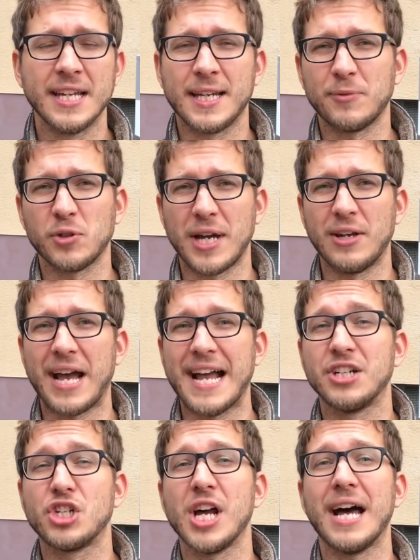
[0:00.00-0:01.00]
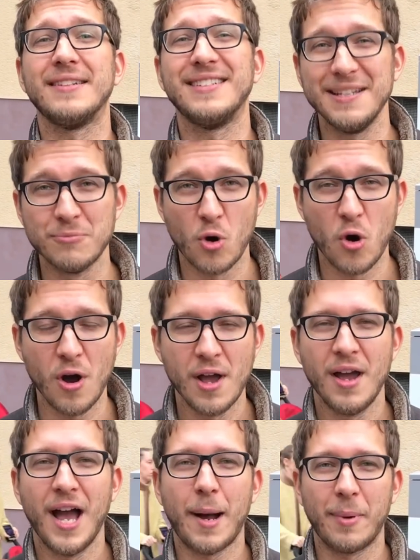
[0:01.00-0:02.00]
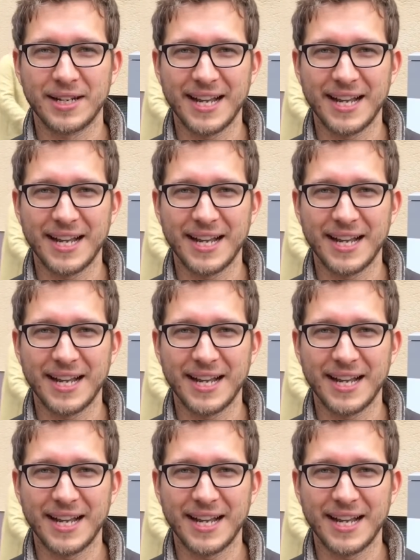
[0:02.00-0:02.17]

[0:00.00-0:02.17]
Gibt sogar noch ein Chademo, aber